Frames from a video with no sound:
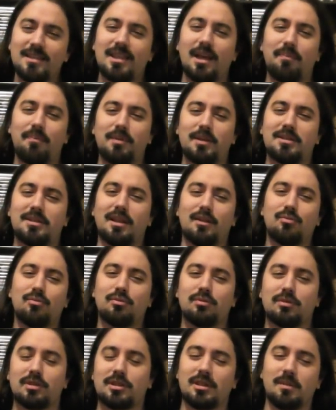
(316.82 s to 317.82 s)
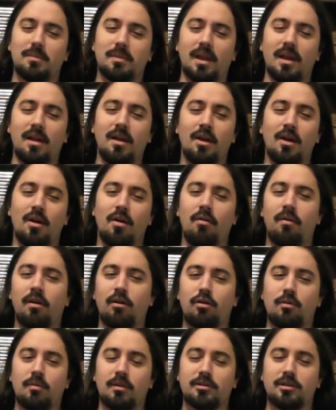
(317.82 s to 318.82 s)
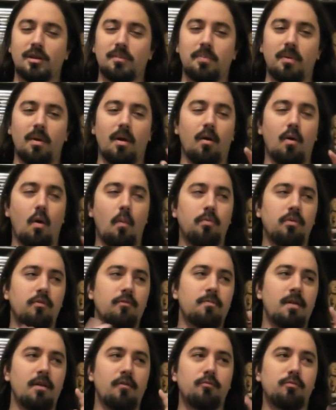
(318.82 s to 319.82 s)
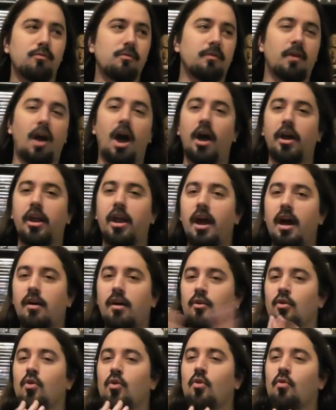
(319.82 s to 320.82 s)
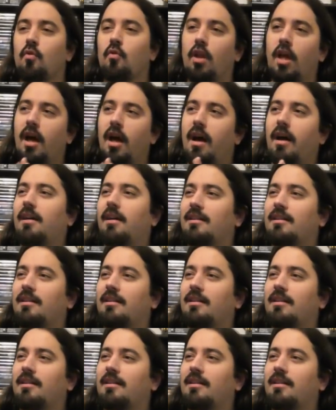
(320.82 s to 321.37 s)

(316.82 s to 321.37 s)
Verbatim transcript: ça passera tout aussi bien. On va commencer par euh, Pif Paf Pouf Aria, voilà,